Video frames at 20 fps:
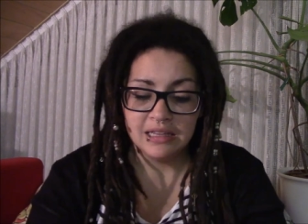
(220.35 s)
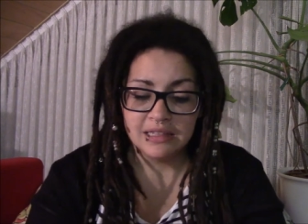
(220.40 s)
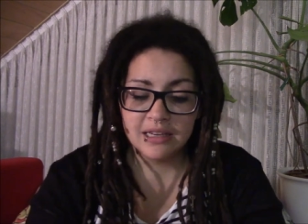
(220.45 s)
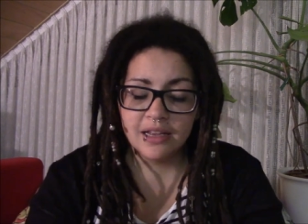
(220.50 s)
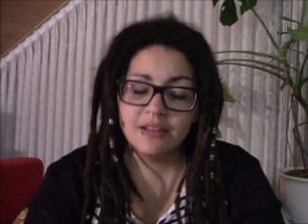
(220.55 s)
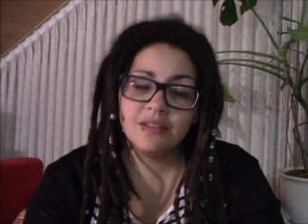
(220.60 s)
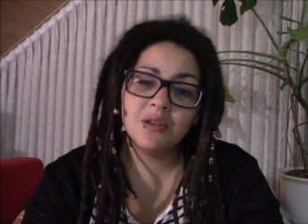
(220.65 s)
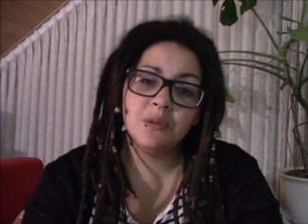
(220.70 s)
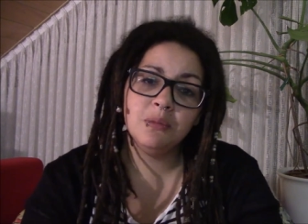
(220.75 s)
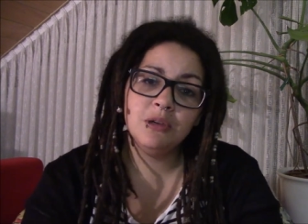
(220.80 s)

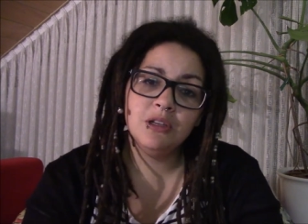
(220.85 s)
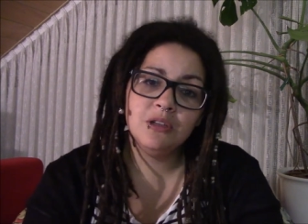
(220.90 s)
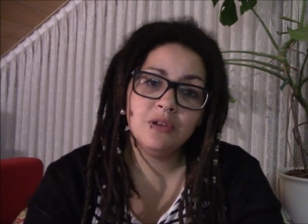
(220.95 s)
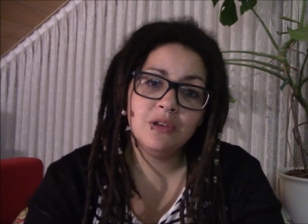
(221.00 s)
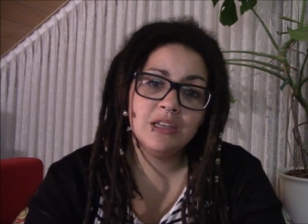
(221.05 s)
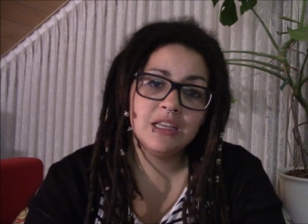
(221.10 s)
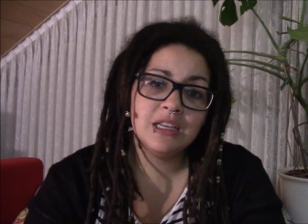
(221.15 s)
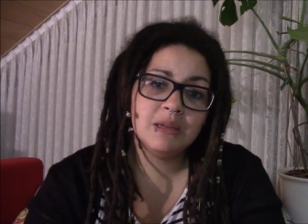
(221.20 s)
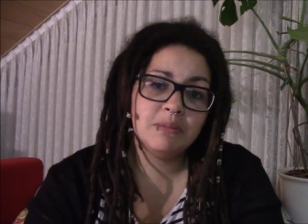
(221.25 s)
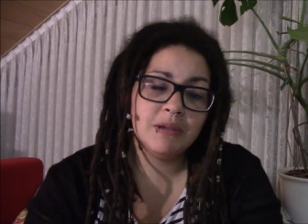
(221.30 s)
dass
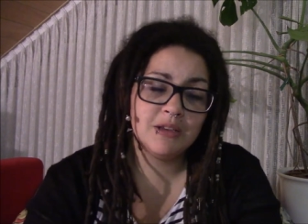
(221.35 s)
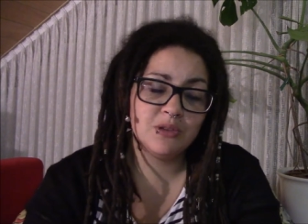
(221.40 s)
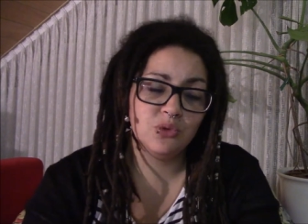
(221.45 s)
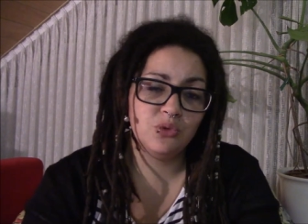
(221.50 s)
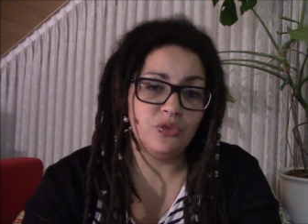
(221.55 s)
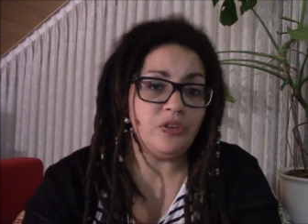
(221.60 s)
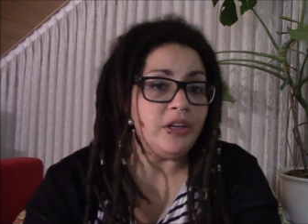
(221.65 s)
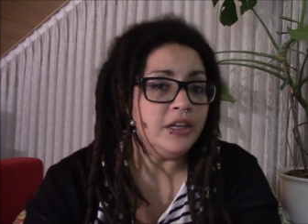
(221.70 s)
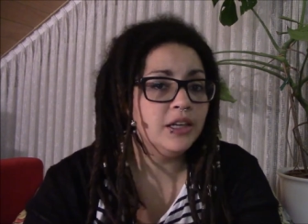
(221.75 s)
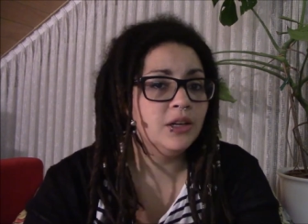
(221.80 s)
Rubenio nicht mehr
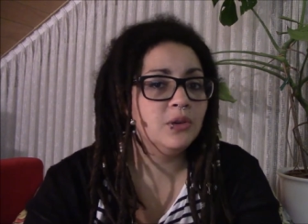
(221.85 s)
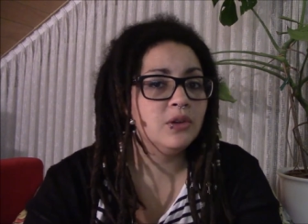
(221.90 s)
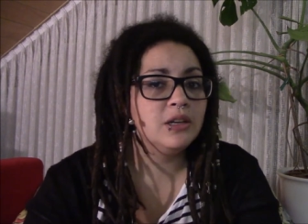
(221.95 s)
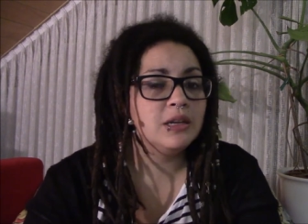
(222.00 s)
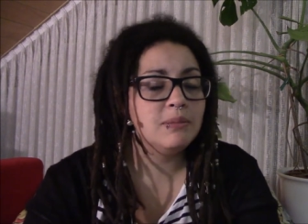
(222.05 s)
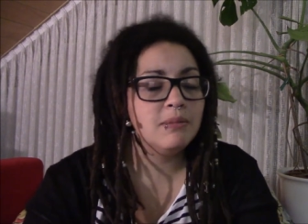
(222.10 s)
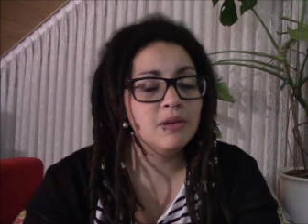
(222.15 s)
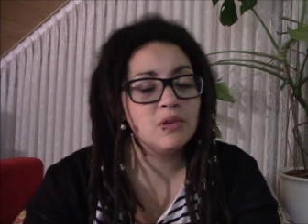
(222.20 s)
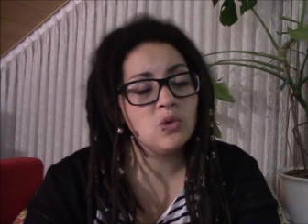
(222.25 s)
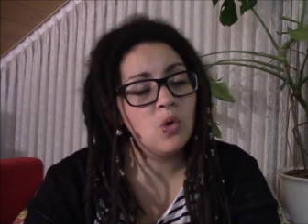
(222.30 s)
so viel und
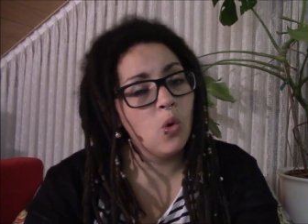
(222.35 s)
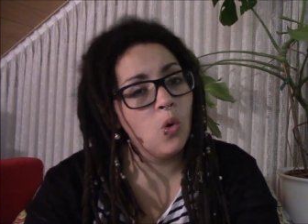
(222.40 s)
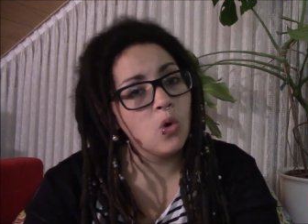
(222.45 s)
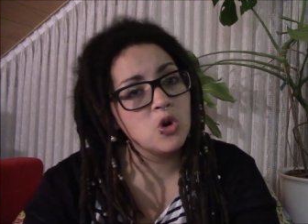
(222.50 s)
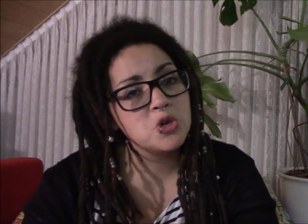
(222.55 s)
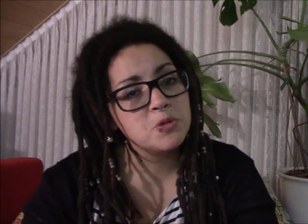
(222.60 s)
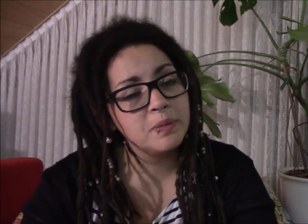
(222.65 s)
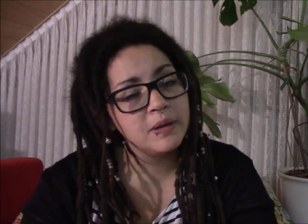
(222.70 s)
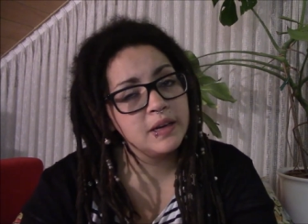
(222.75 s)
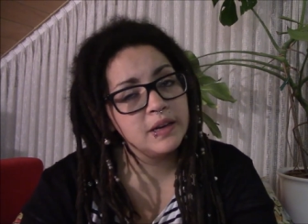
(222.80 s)
nicht mehr so
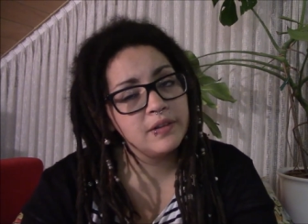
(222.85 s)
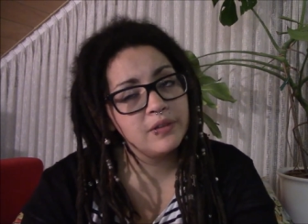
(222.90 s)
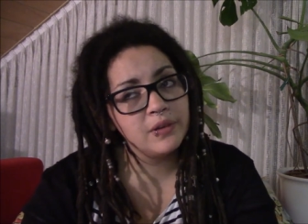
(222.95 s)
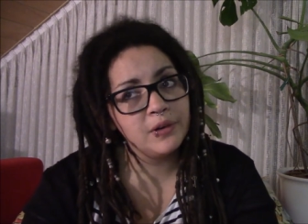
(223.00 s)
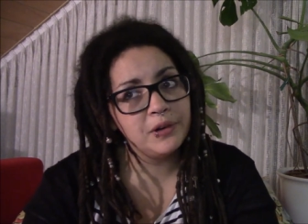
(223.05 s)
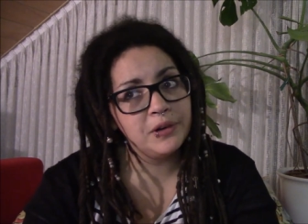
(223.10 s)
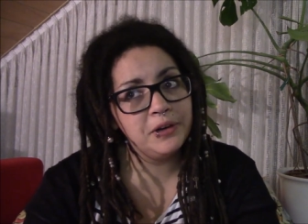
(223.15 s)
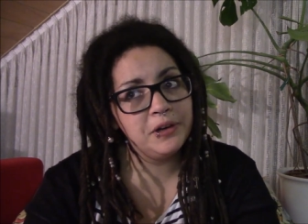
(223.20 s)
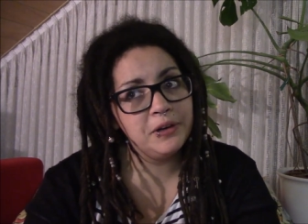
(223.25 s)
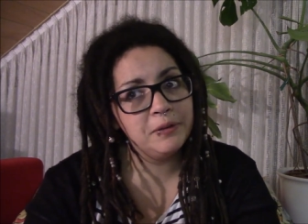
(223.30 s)
hoch springen
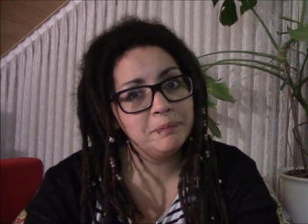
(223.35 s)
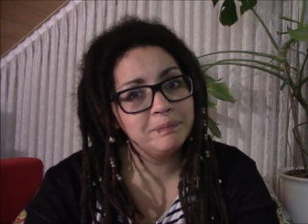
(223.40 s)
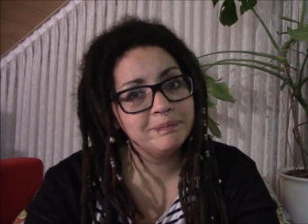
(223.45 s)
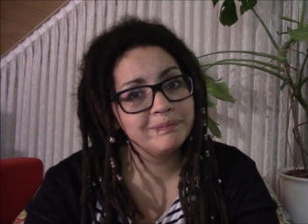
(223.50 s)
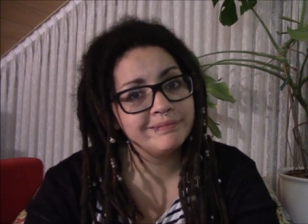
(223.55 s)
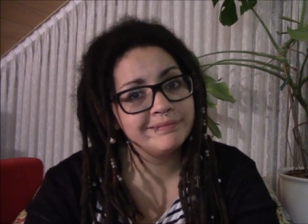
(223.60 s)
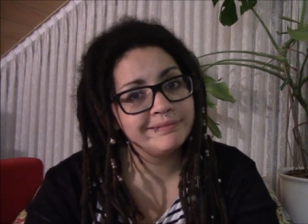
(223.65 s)
soll.